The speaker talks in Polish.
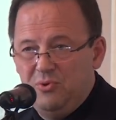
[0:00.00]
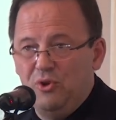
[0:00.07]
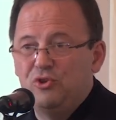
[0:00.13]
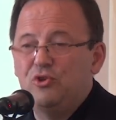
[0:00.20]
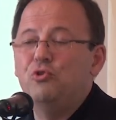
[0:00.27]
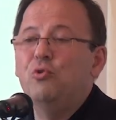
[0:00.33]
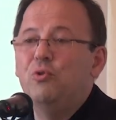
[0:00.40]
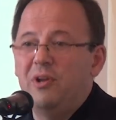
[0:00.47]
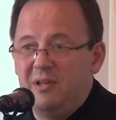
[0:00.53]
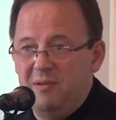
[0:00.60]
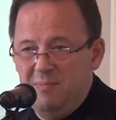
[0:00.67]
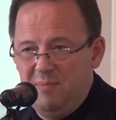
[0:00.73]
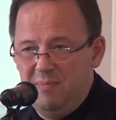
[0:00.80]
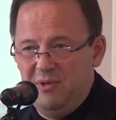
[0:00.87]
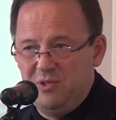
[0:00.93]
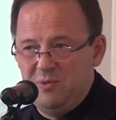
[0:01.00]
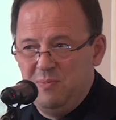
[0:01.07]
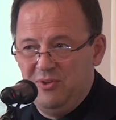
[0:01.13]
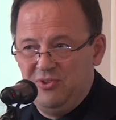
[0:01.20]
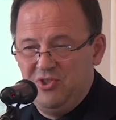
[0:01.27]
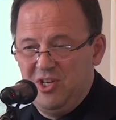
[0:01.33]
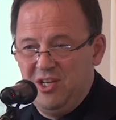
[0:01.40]
od których my
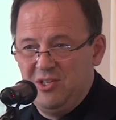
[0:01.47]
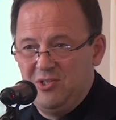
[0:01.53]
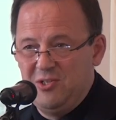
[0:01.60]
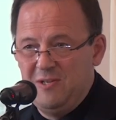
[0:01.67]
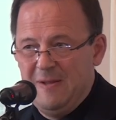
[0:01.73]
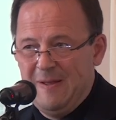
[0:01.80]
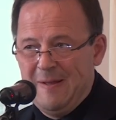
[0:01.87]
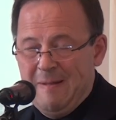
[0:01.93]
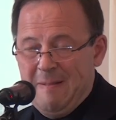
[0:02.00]
byliśmy odcięci,